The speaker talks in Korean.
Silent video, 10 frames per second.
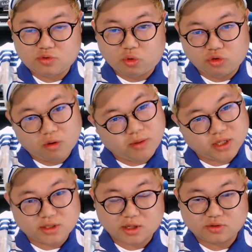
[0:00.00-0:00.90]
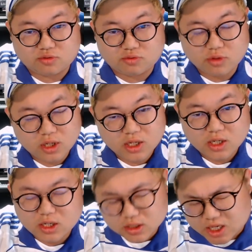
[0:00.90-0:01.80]
돈 너무 많이 써가지고
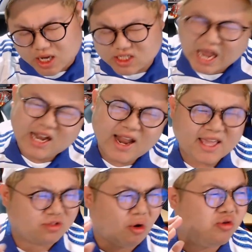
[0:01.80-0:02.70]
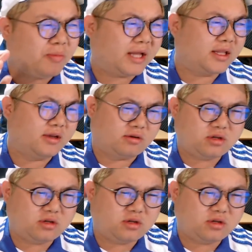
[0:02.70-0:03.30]
제가 이제 할 얘기가 너무 많아요.